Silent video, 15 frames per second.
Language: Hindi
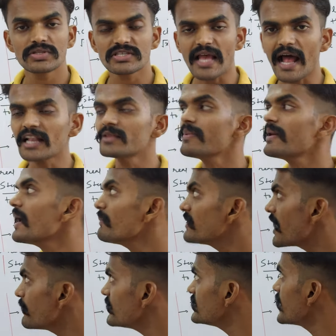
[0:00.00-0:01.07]
साथ में हम
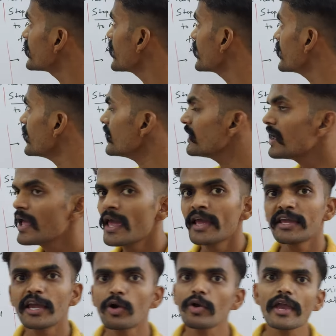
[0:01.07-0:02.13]
ये भी देखेंगे
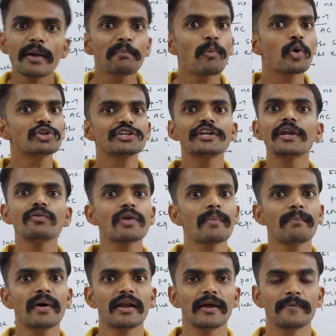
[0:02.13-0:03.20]
कि कोई एक पॉजिटिव
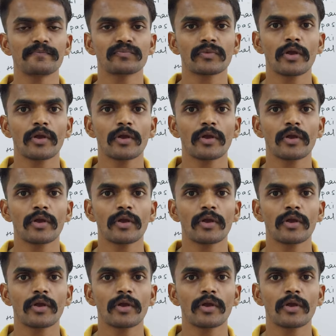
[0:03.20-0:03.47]
नंबर है